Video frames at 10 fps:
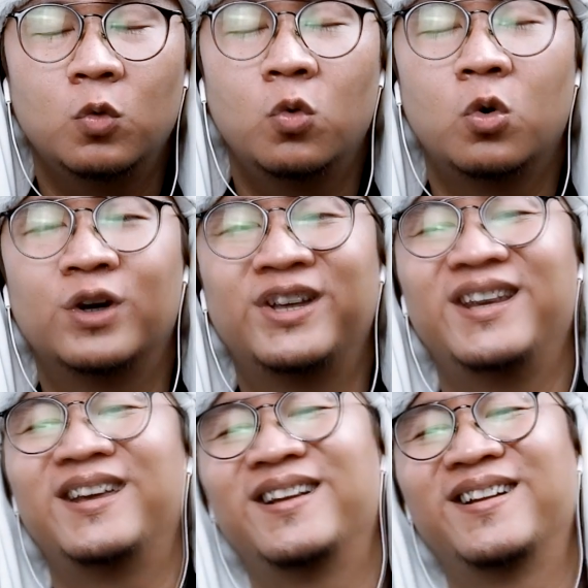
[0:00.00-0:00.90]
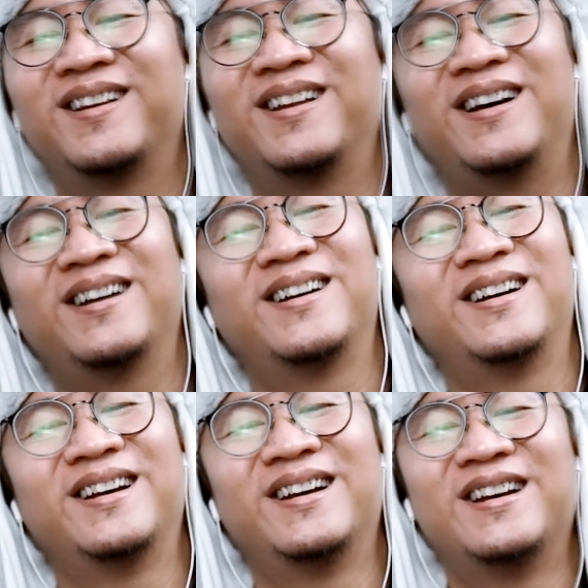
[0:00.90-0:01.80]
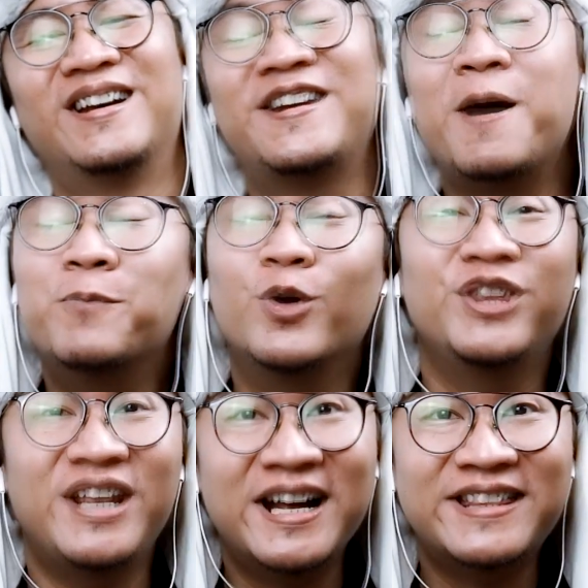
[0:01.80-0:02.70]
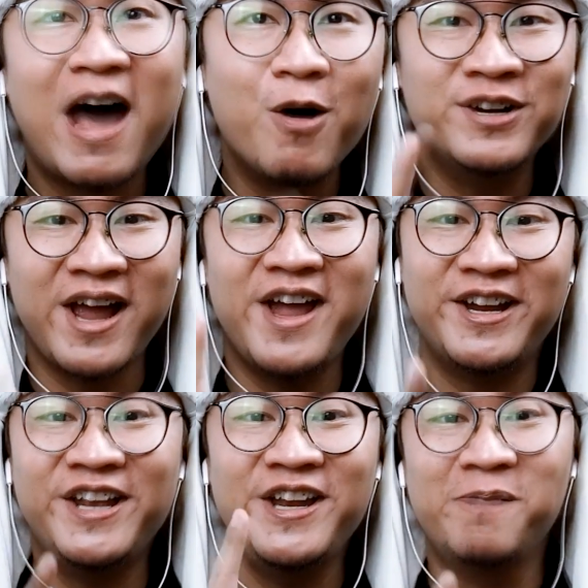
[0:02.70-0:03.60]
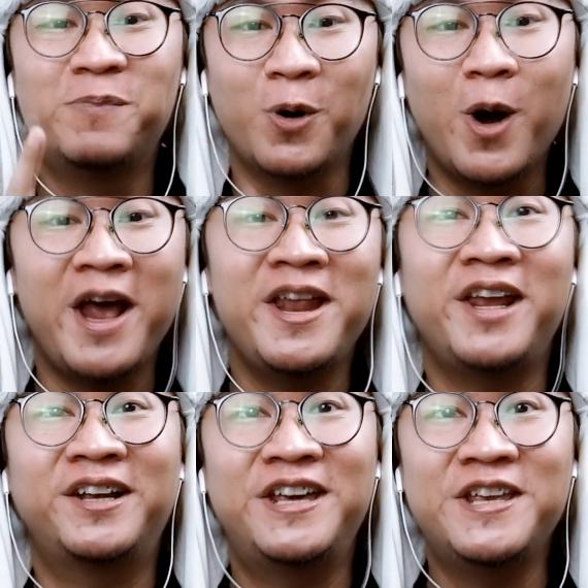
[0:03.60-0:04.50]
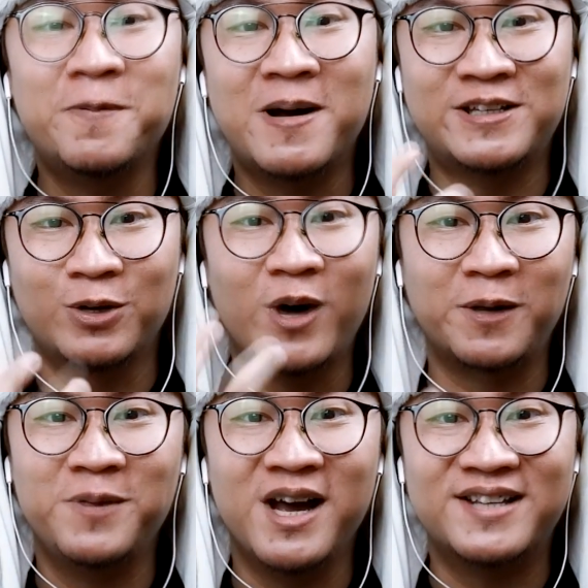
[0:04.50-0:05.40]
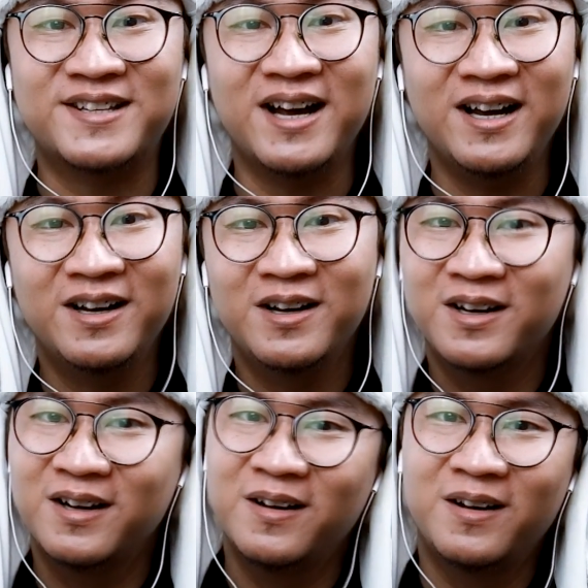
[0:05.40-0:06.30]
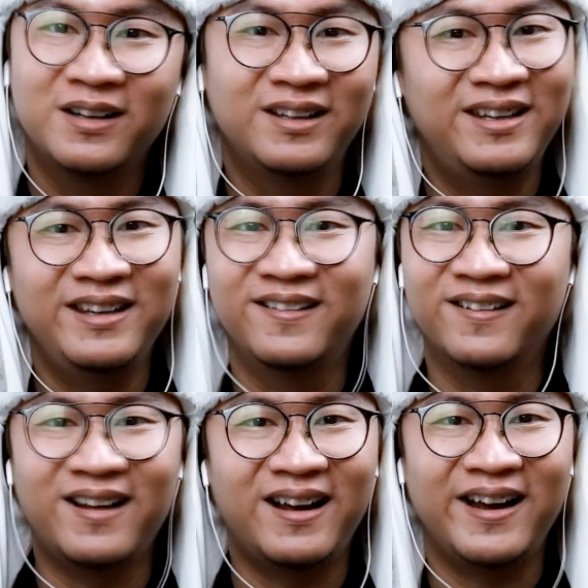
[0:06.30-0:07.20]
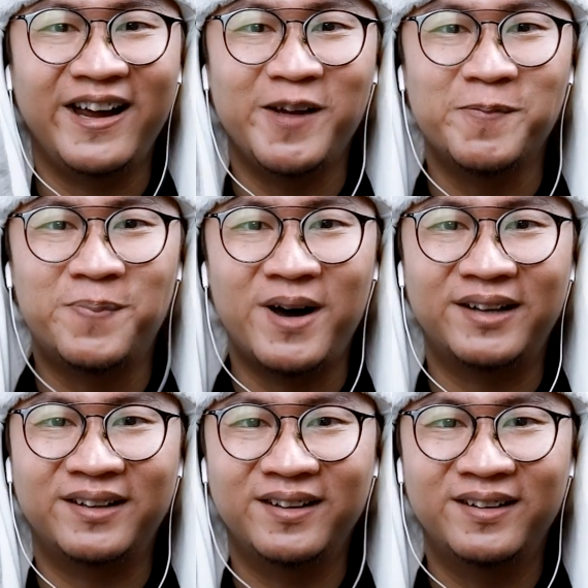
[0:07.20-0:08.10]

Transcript: Oh gila 63 tahun kayak gini bro Energinya masih luar biasa Gila hebat